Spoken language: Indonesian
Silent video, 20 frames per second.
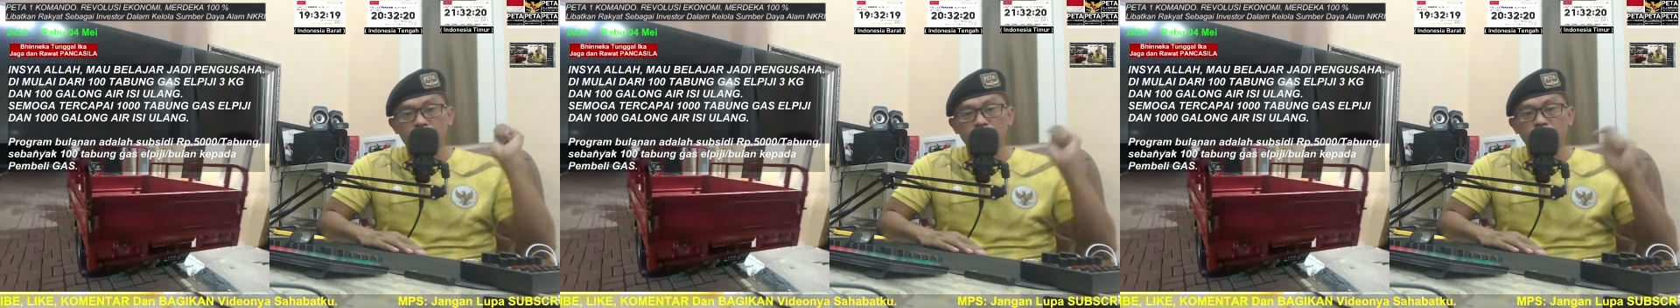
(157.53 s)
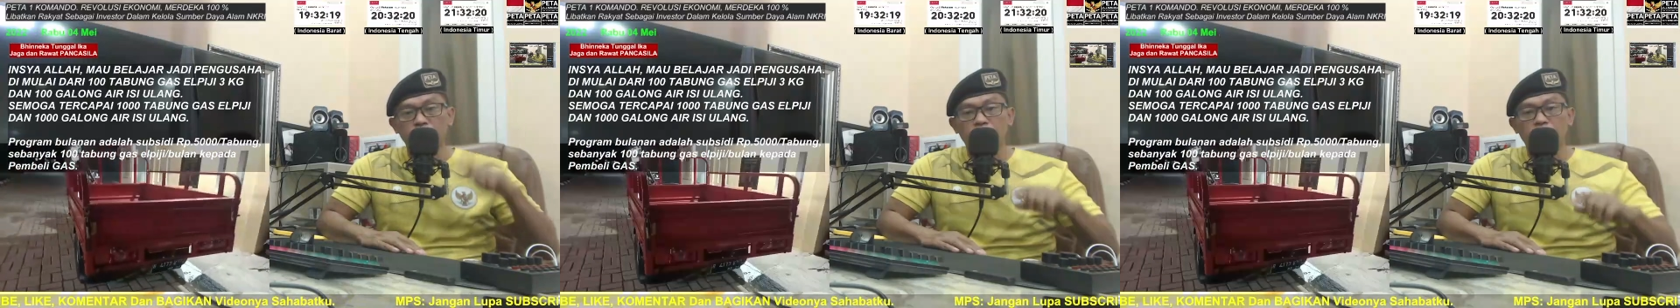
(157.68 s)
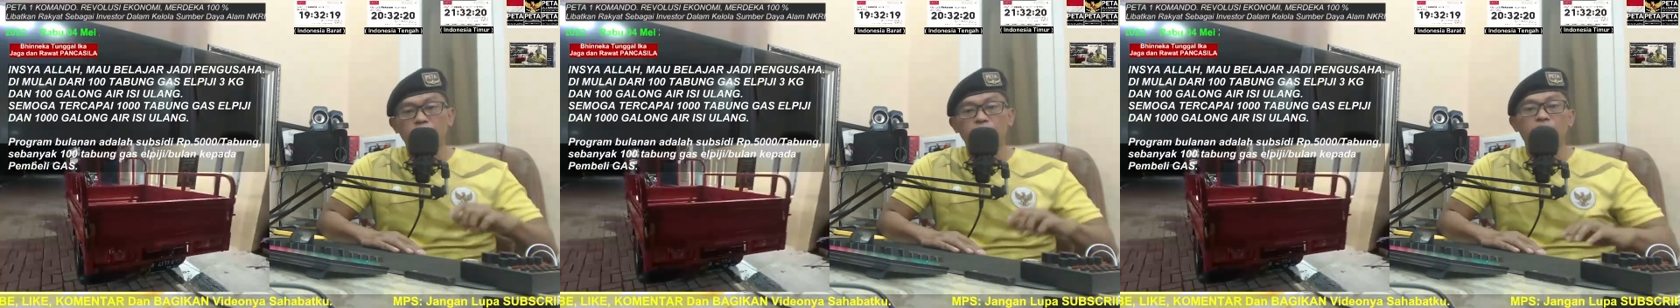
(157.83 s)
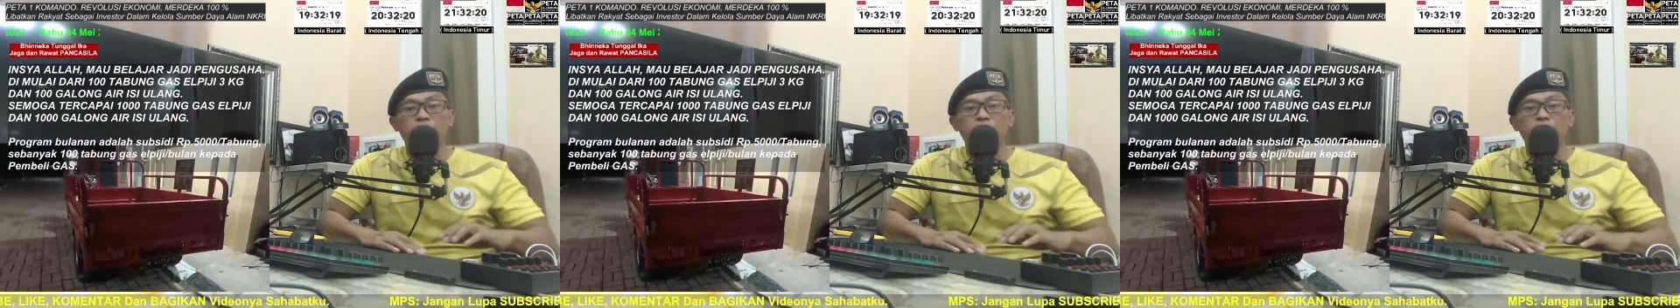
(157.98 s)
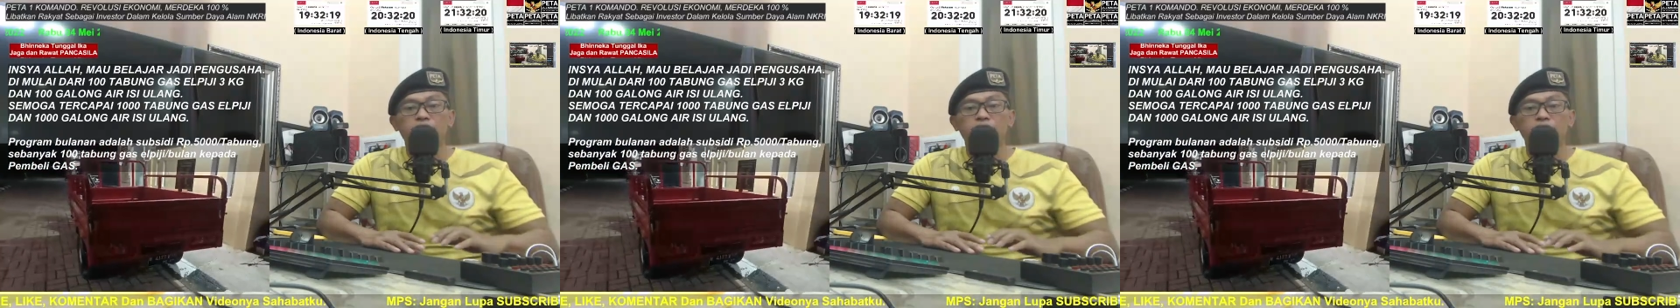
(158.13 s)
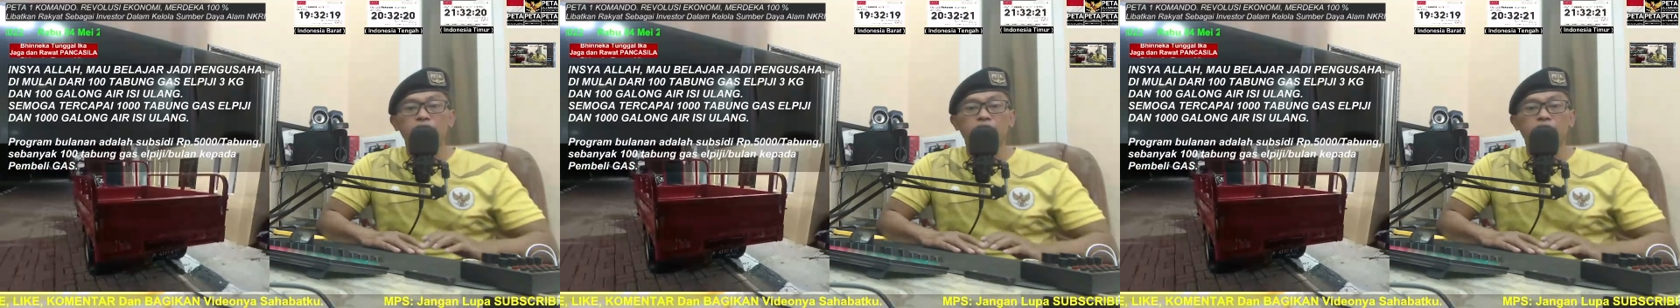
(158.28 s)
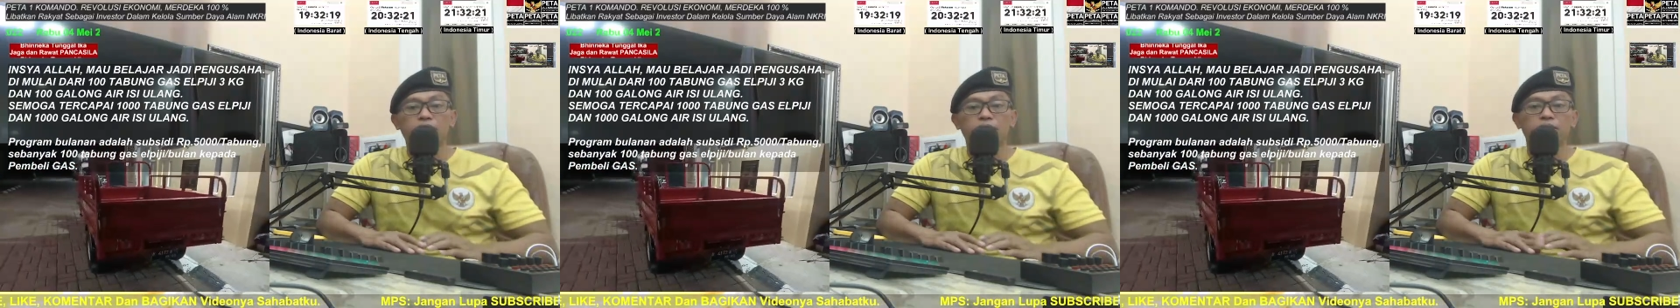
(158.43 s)
5000 kamu
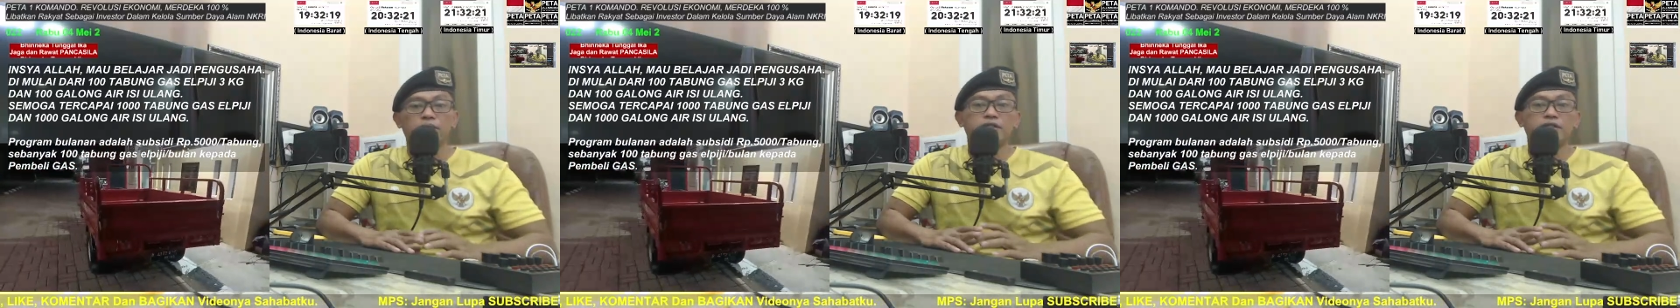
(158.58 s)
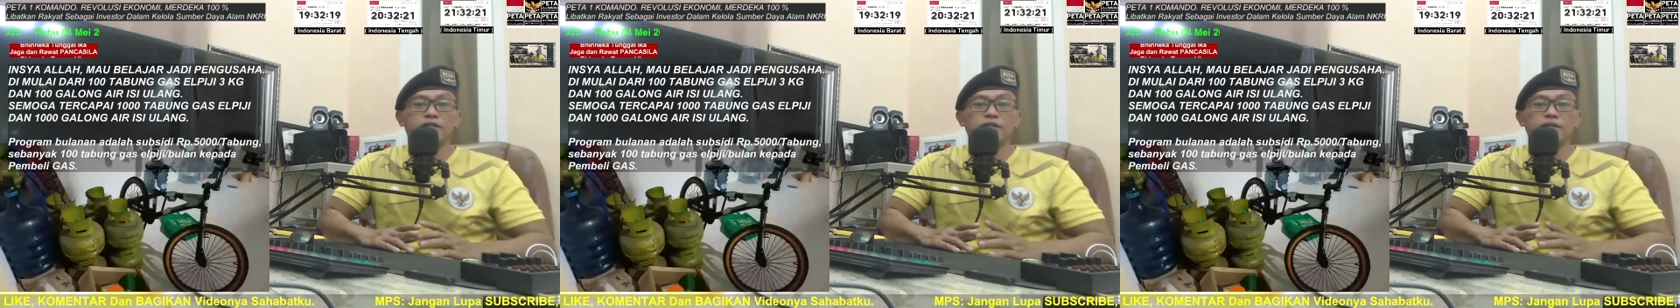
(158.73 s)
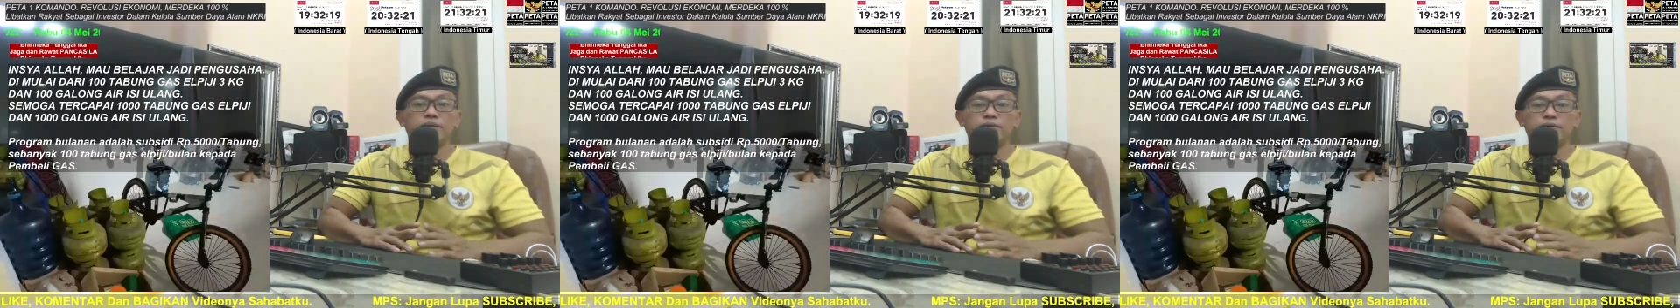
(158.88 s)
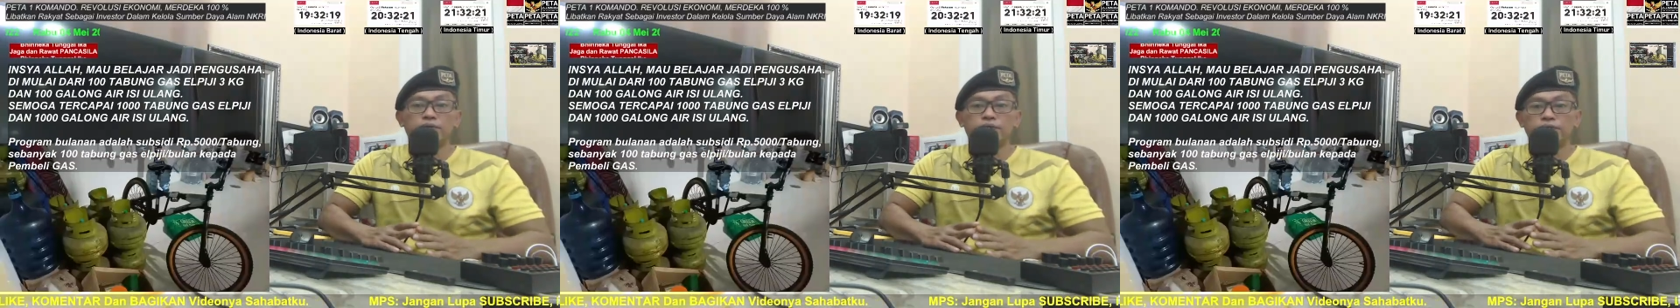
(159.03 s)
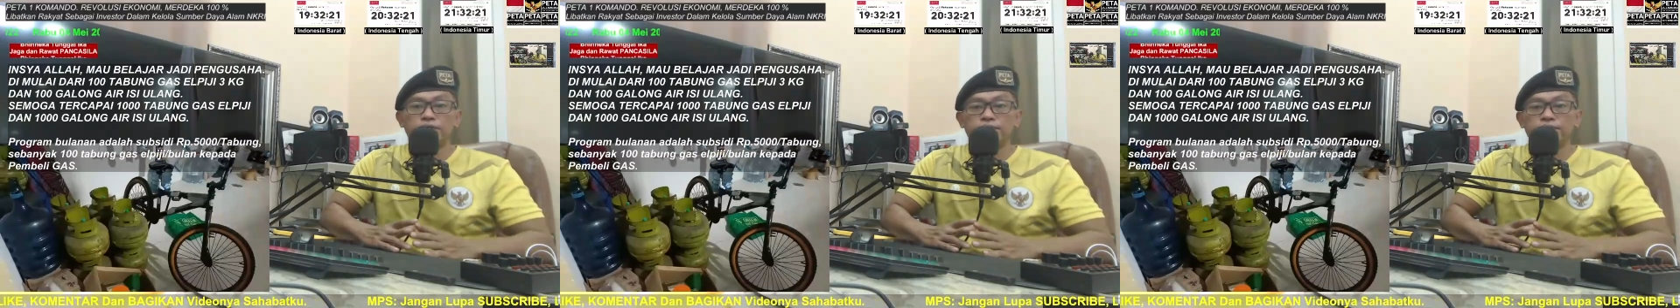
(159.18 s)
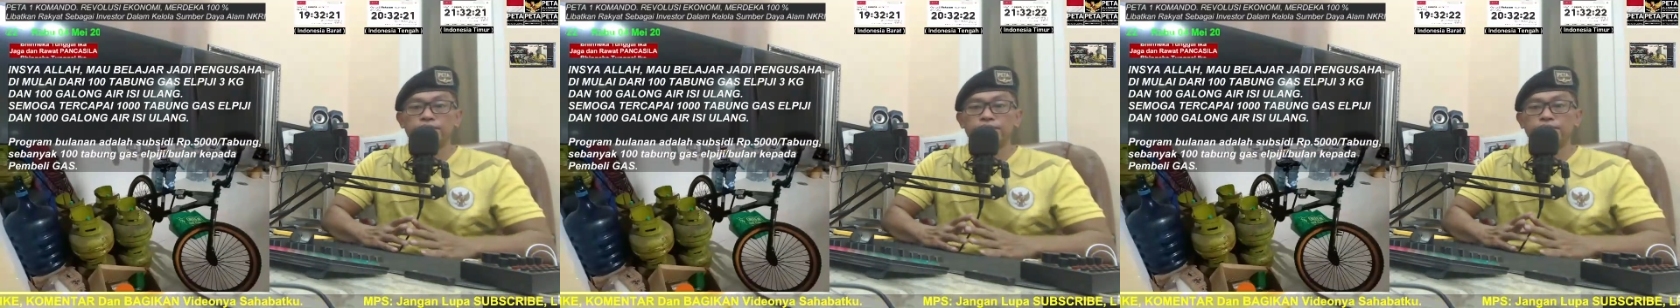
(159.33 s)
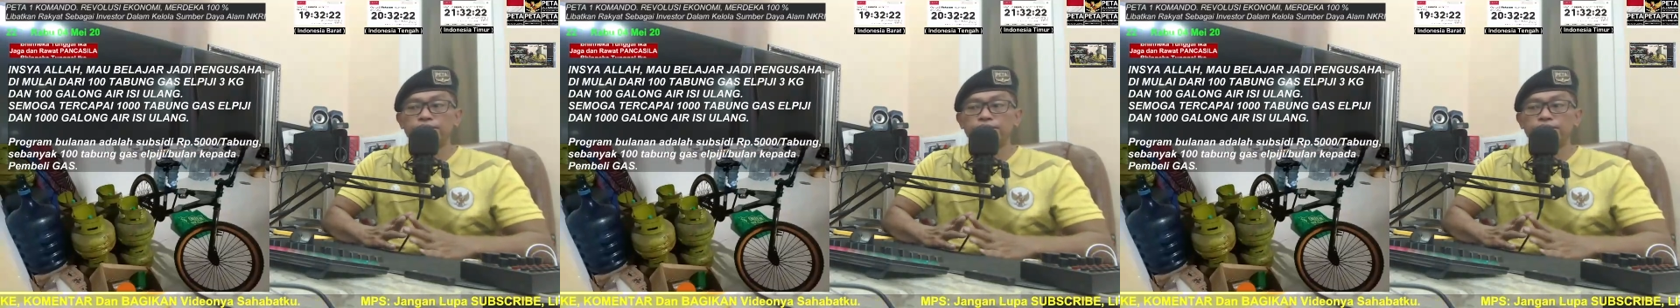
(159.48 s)
partisi 16000.